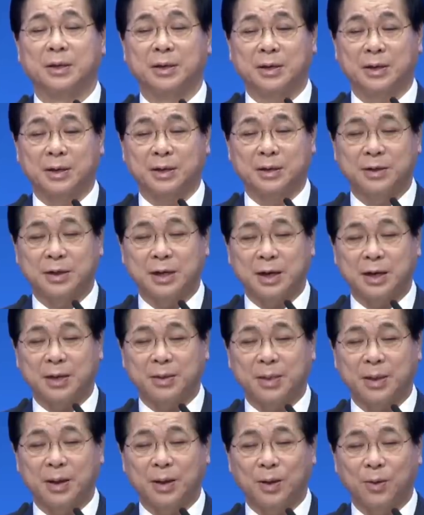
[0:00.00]
그가
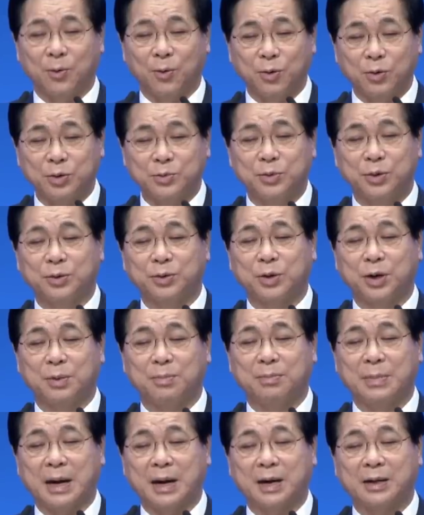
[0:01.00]
50년 동안
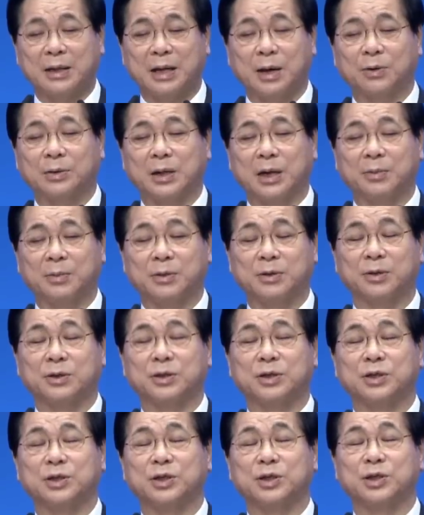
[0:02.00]
말을 타고 다니면서
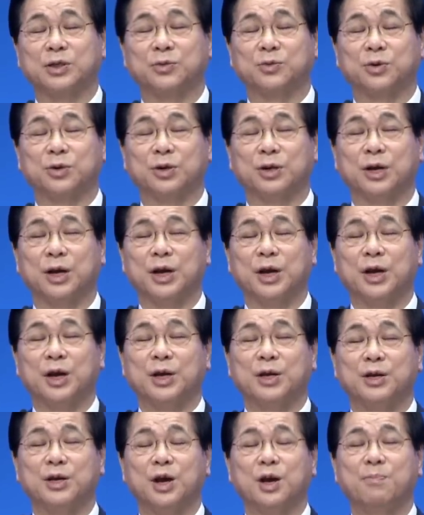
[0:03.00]
지구를
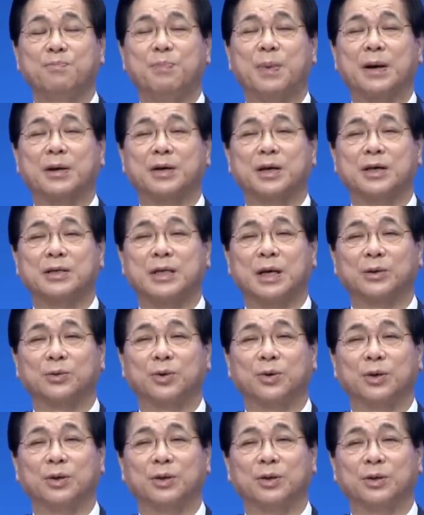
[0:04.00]
10바퀴 이상
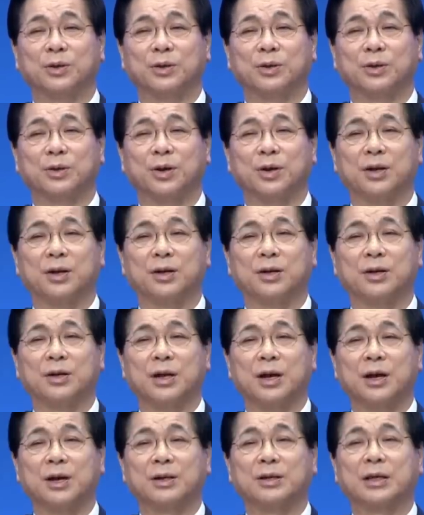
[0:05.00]
도는 거리를
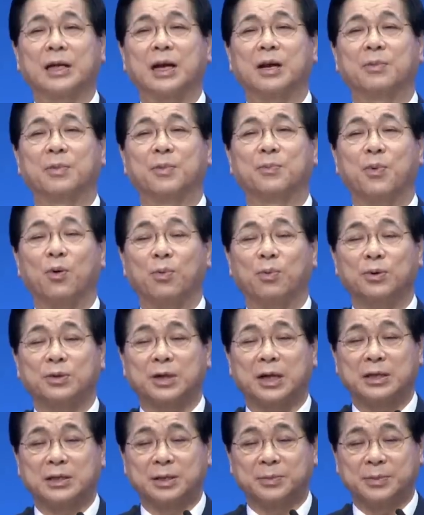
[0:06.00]
다니며 복음을
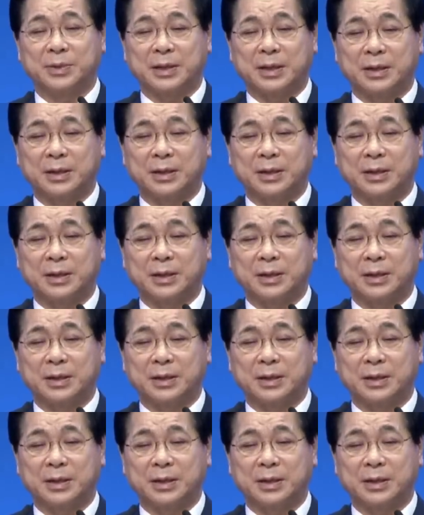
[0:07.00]
전했습니다.